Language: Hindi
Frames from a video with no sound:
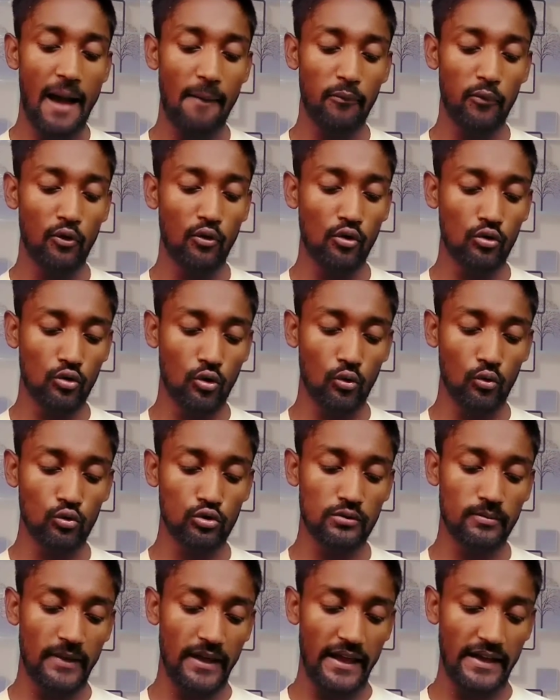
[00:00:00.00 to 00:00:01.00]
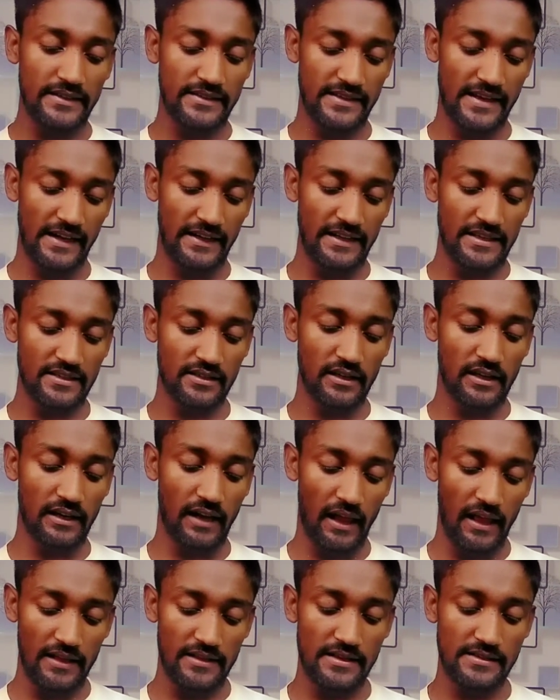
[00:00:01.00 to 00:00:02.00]
आप लोगों को उसमें एक सेटिंग्स
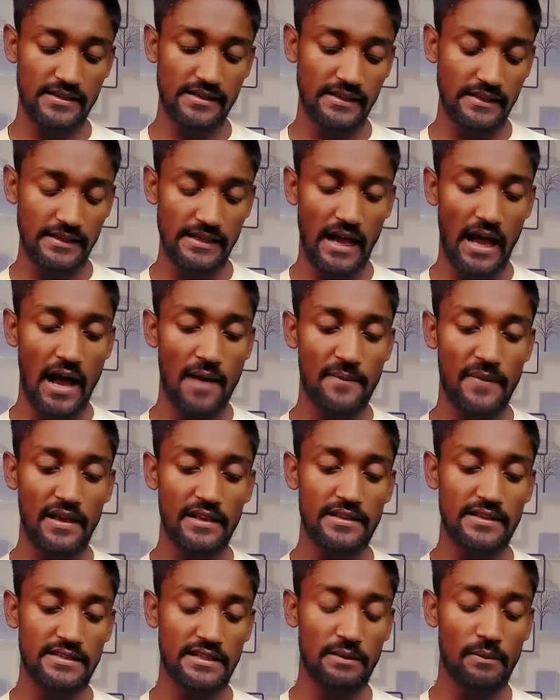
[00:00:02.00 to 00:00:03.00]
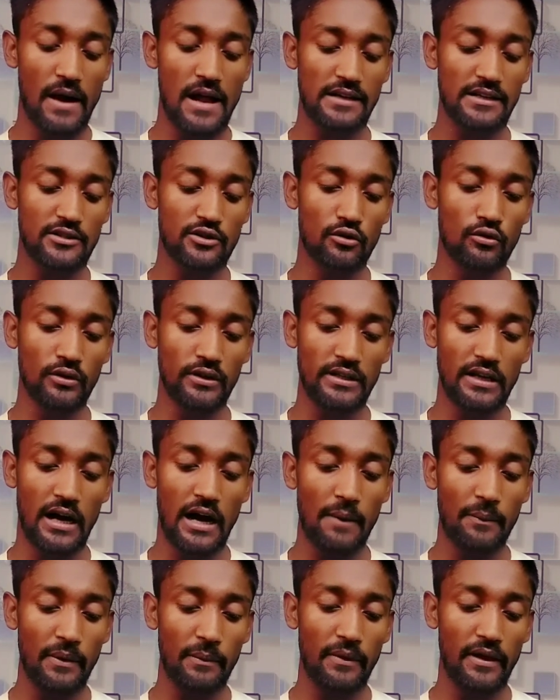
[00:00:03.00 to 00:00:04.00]
करना है जैसे कि यहाँ पे जैसे मान के चलो कि
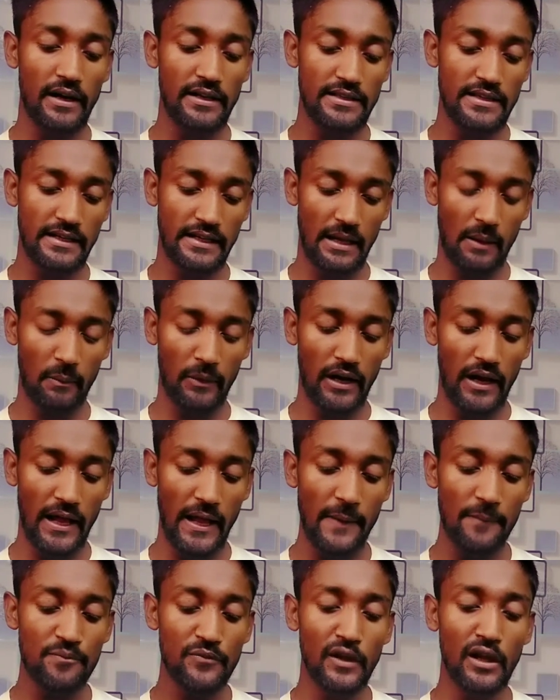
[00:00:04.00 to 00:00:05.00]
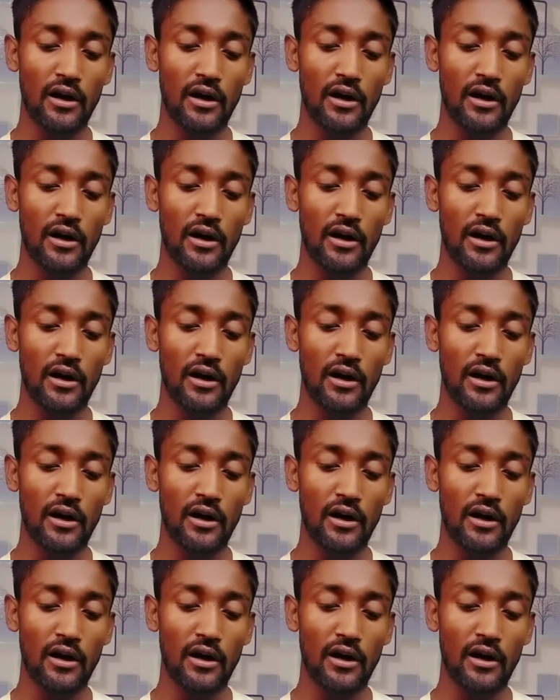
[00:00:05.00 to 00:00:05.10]
यहाँ पे मेरा ये कैमरा है